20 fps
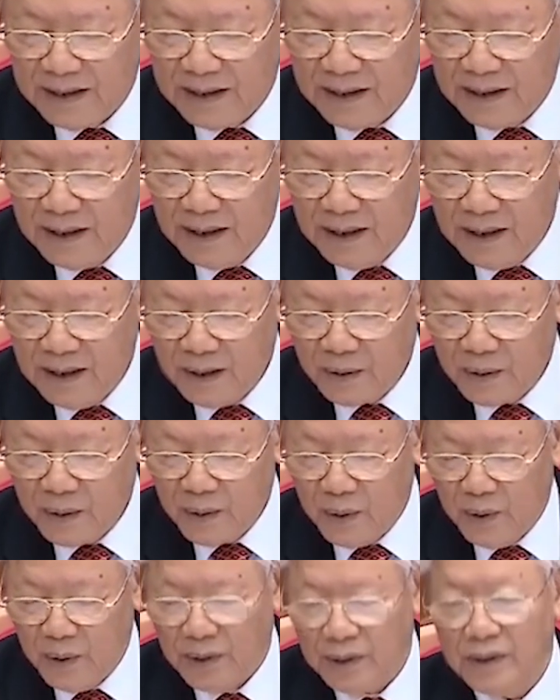trái
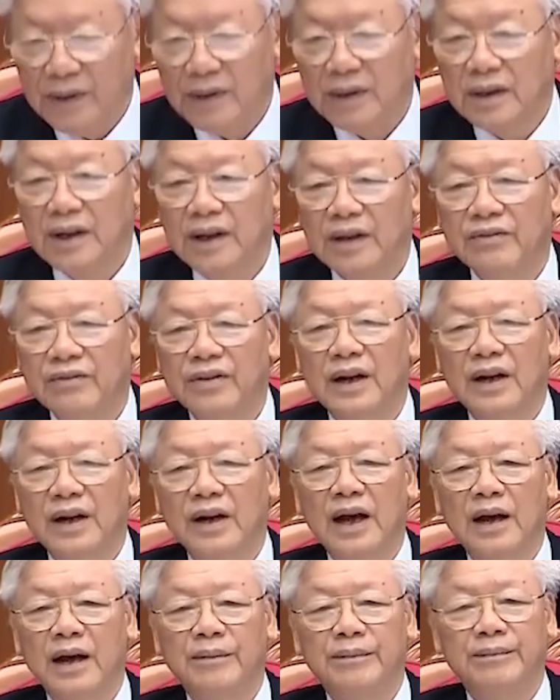của những cái
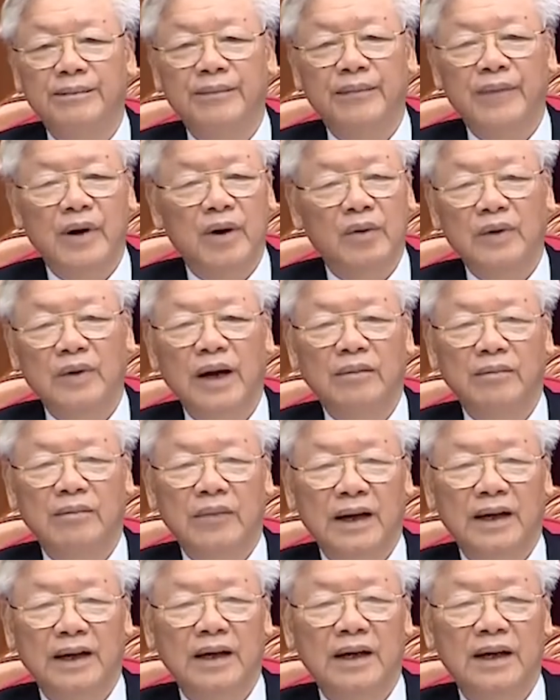việc làm không
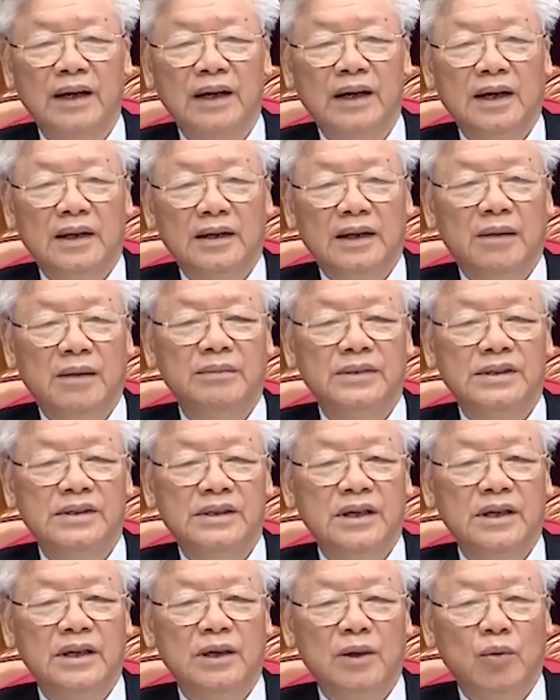lành mạnh thậm
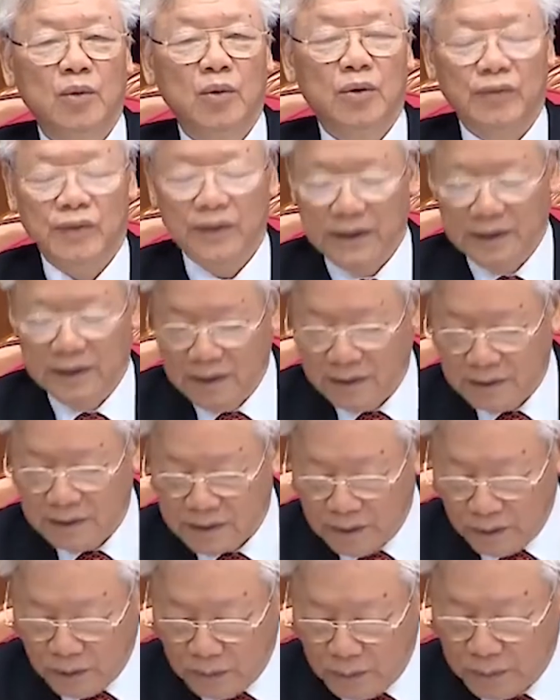chí là của phần
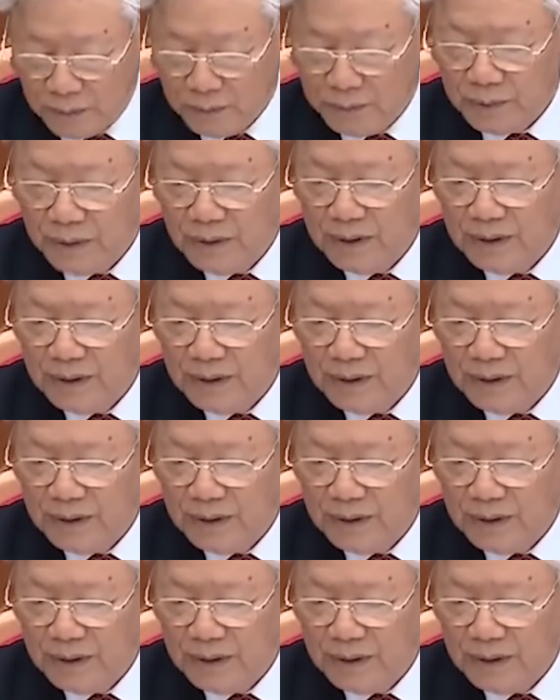tử xấu,